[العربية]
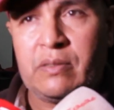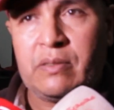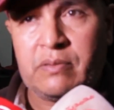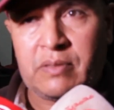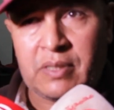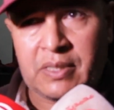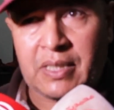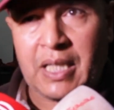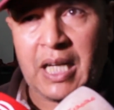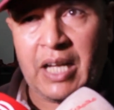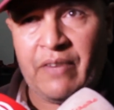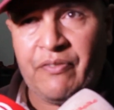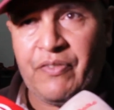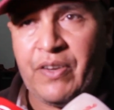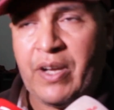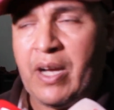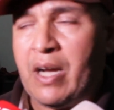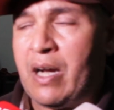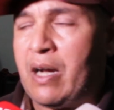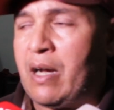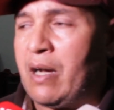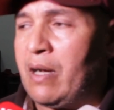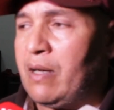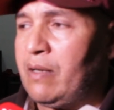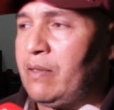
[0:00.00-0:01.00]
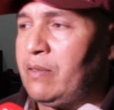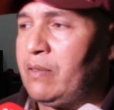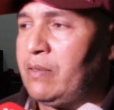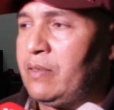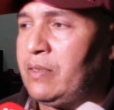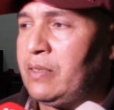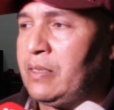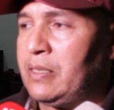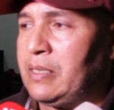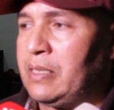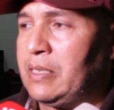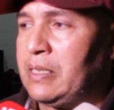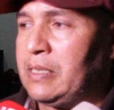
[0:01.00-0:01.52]
تطرح فيها
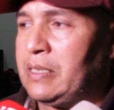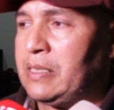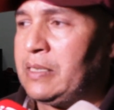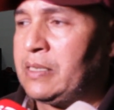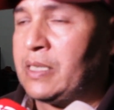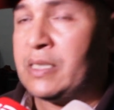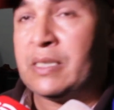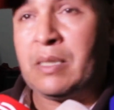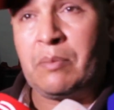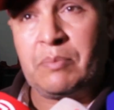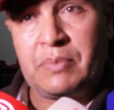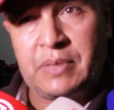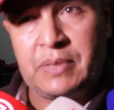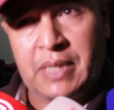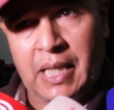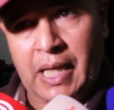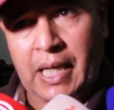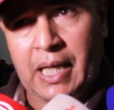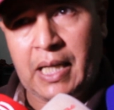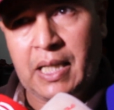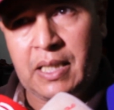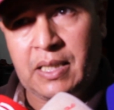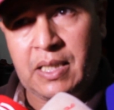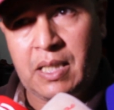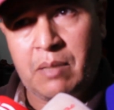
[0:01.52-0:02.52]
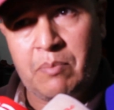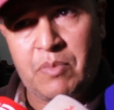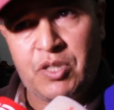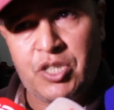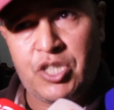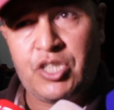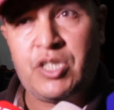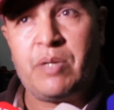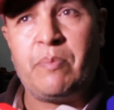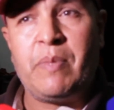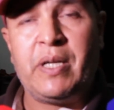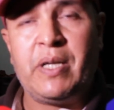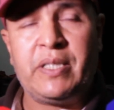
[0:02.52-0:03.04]
آه، النظام الداخلي ديال
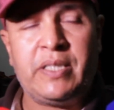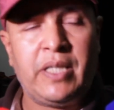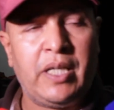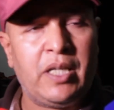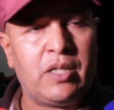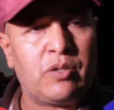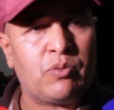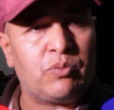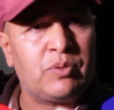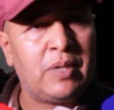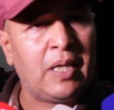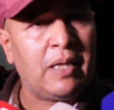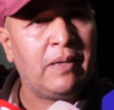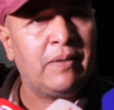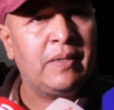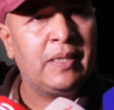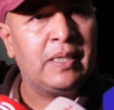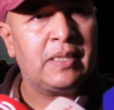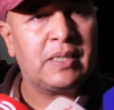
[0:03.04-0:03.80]
المجلس جماعه الحروده